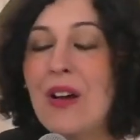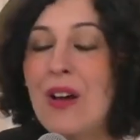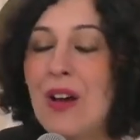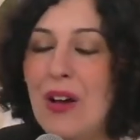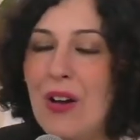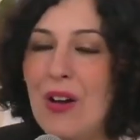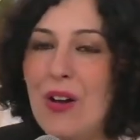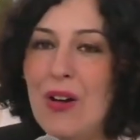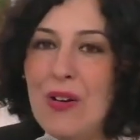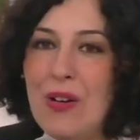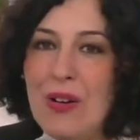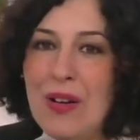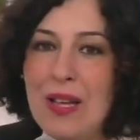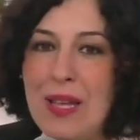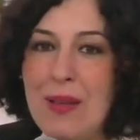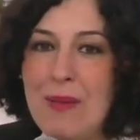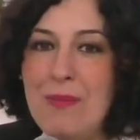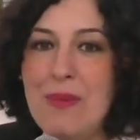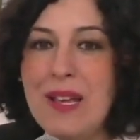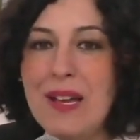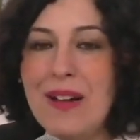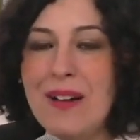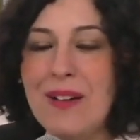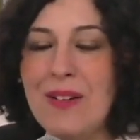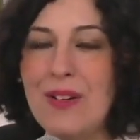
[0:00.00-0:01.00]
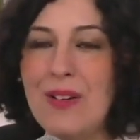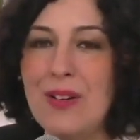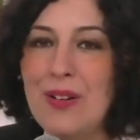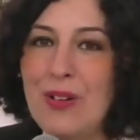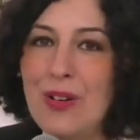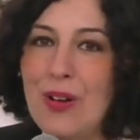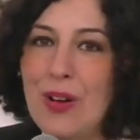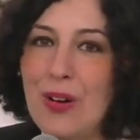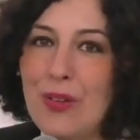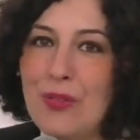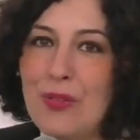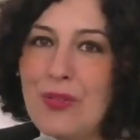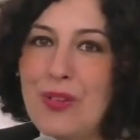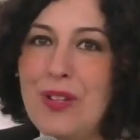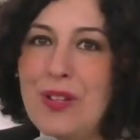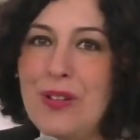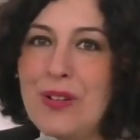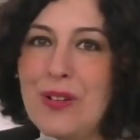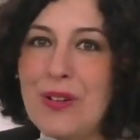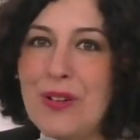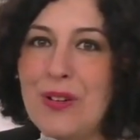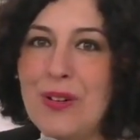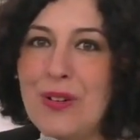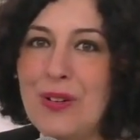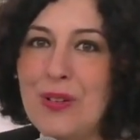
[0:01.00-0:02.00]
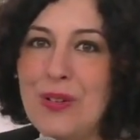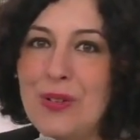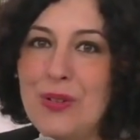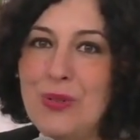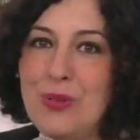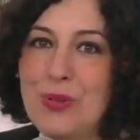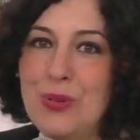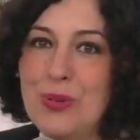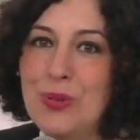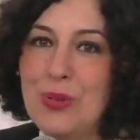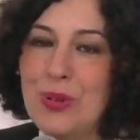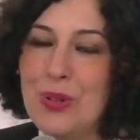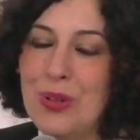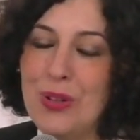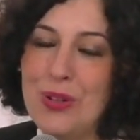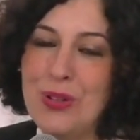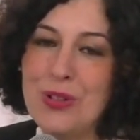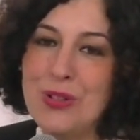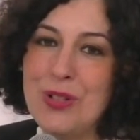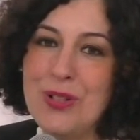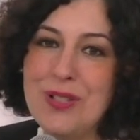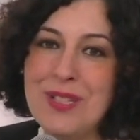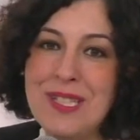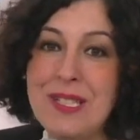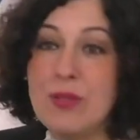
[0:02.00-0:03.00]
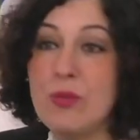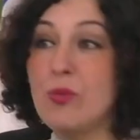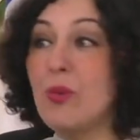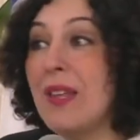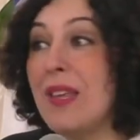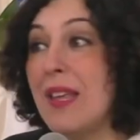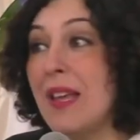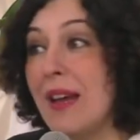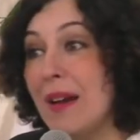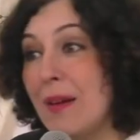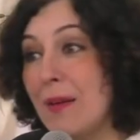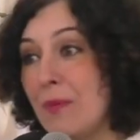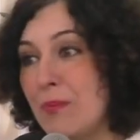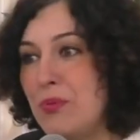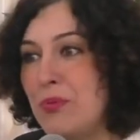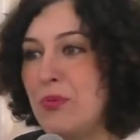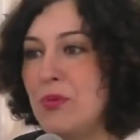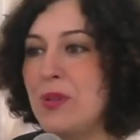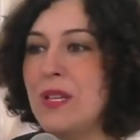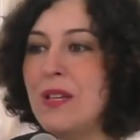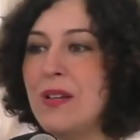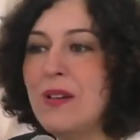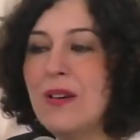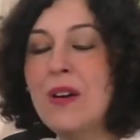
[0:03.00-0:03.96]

euh, eh bien, leur vie de jeunes citoyens, puis